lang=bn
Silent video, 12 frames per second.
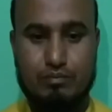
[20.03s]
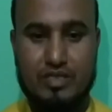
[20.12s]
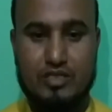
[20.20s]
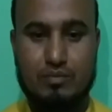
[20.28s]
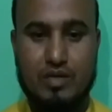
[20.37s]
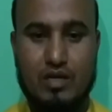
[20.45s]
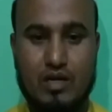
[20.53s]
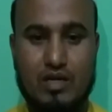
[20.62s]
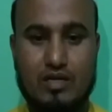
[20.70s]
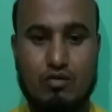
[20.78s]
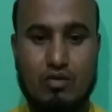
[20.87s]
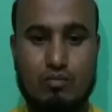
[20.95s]

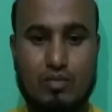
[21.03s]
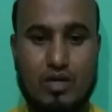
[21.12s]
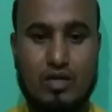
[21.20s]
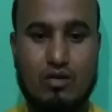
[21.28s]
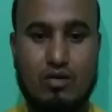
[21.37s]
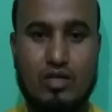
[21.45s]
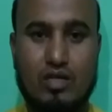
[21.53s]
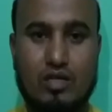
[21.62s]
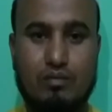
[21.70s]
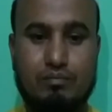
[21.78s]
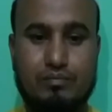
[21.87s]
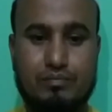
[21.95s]
বিসমিল্লাহ রহমান
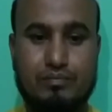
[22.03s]
রহিম